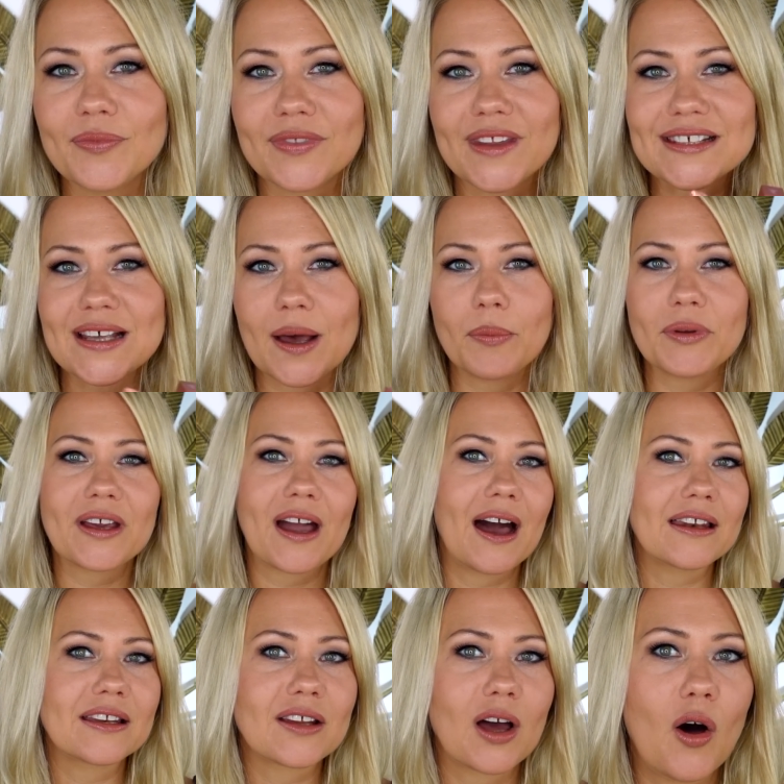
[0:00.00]
das habe ich
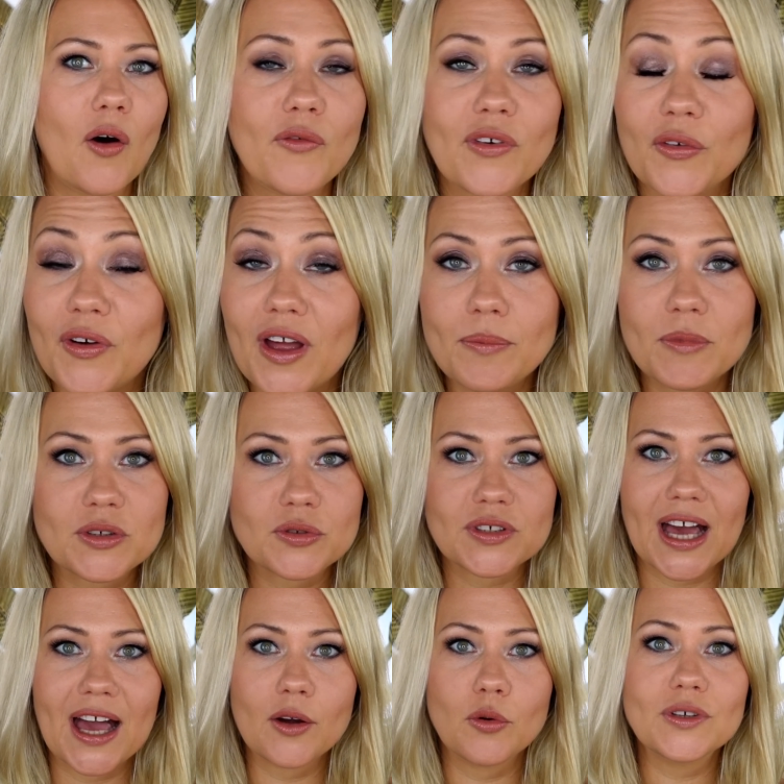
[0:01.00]
gerade drauf, gefällt mir
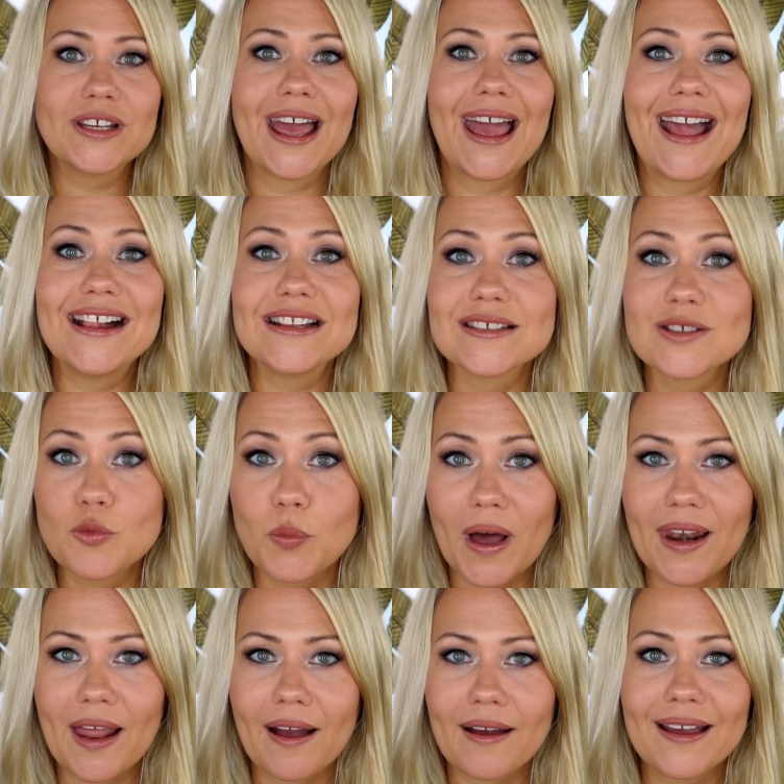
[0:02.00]
total gut, hält super
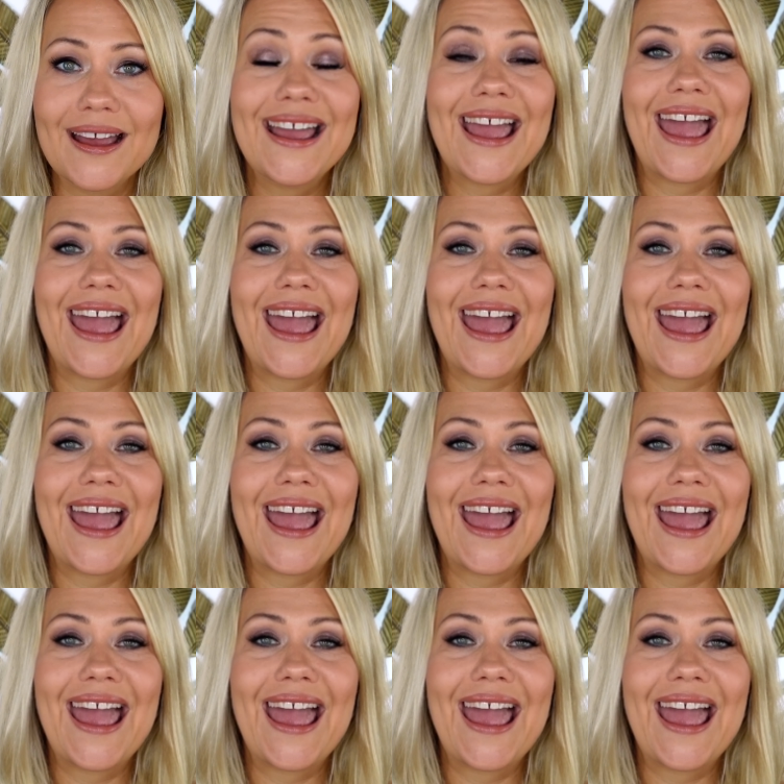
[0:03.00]
lange,